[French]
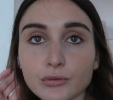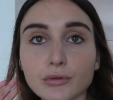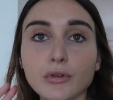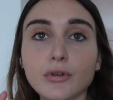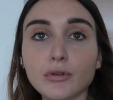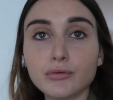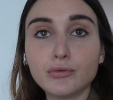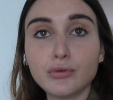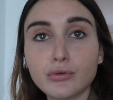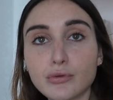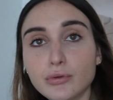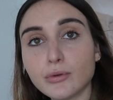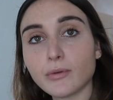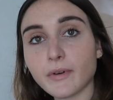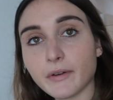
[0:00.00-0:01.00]
Euh, du
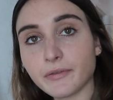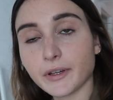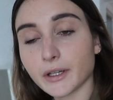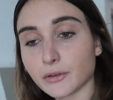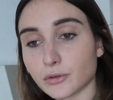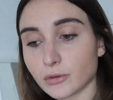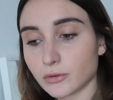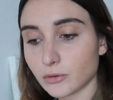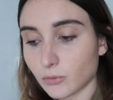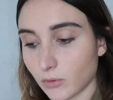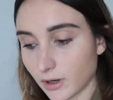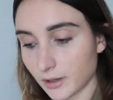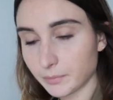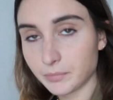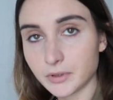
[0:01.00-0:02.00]
coup, on va faire
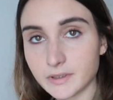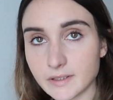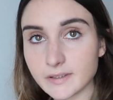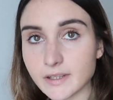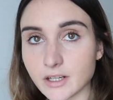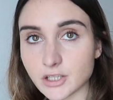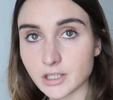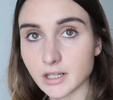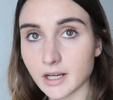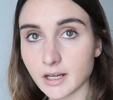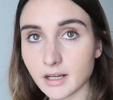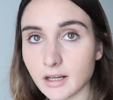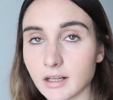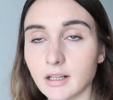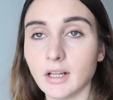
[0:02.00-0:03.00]
2-3 petits
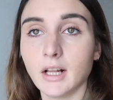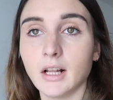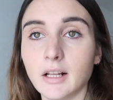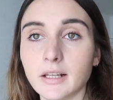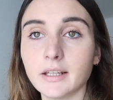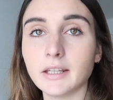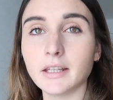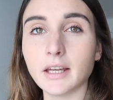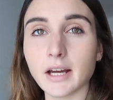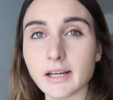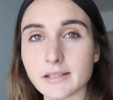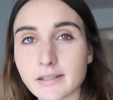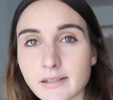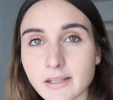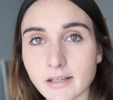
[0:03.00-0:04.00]
achats. Et à
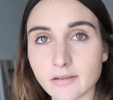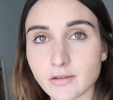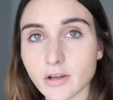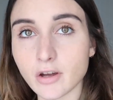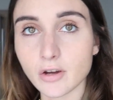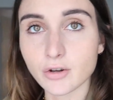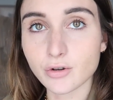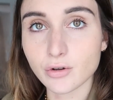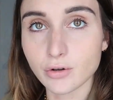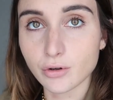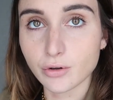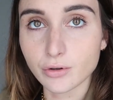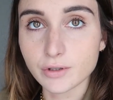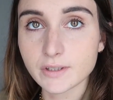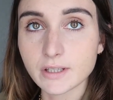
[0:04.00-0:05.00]
16h,
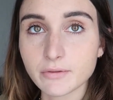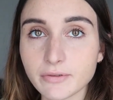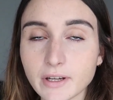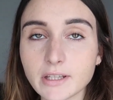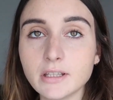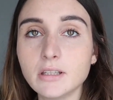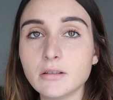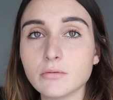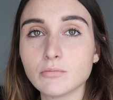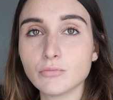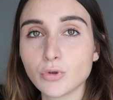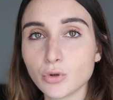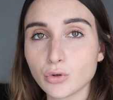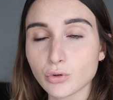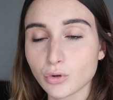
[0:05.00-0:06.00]
euh, Stéphanie
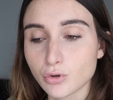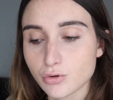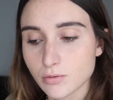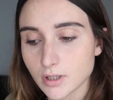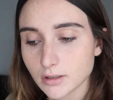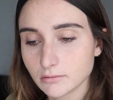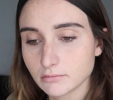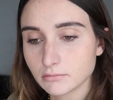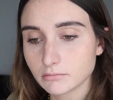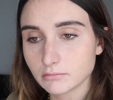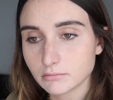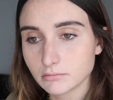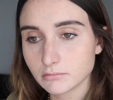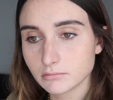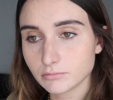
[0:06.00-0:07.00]
me rejoint
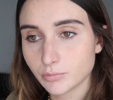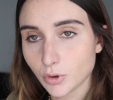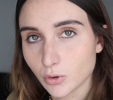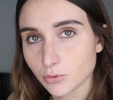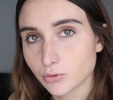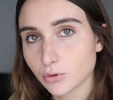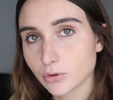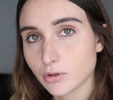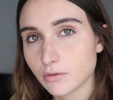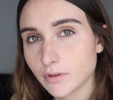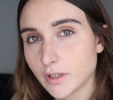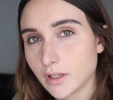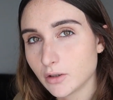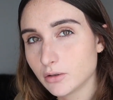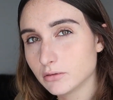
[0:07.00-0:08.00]
pour qu'on tourne une
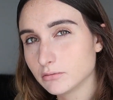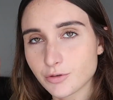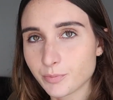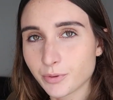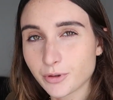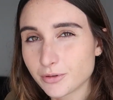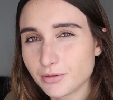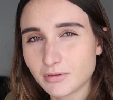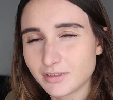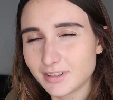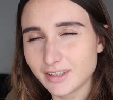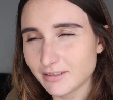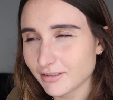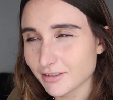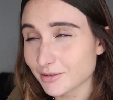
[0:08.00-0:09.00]
vidéo. Je suis
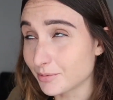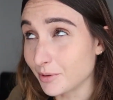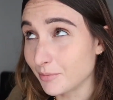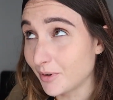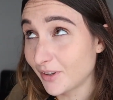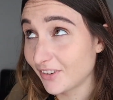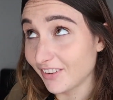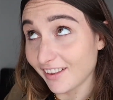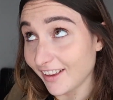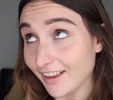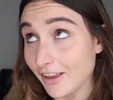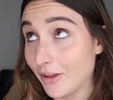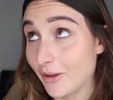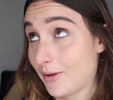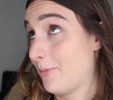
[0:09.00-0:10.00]
productive en ce moment, c'est...